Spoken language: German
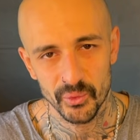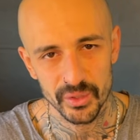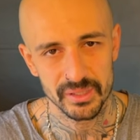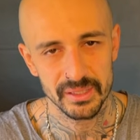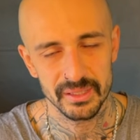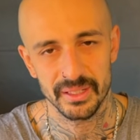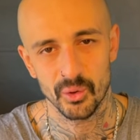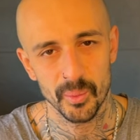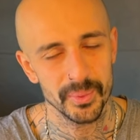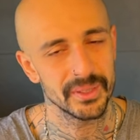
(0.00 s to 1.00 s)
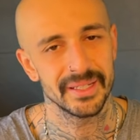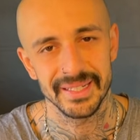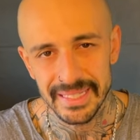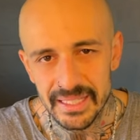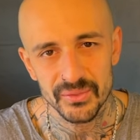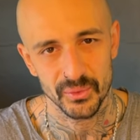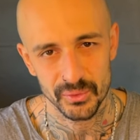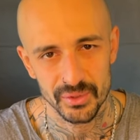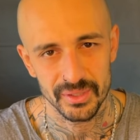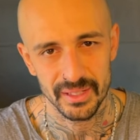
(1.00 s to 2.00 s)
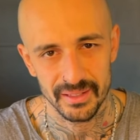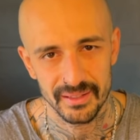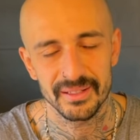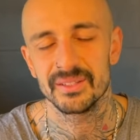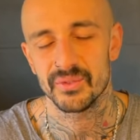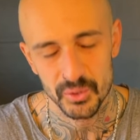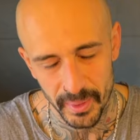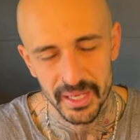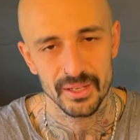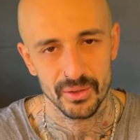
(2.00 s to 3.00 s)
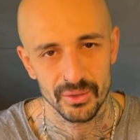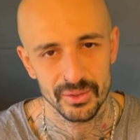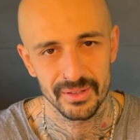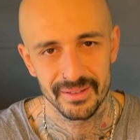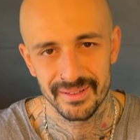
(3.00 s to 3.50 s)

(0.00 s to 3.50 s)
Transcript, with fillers: Wurzelgeruppe nicht funktionieren. Das verspreche ich euch.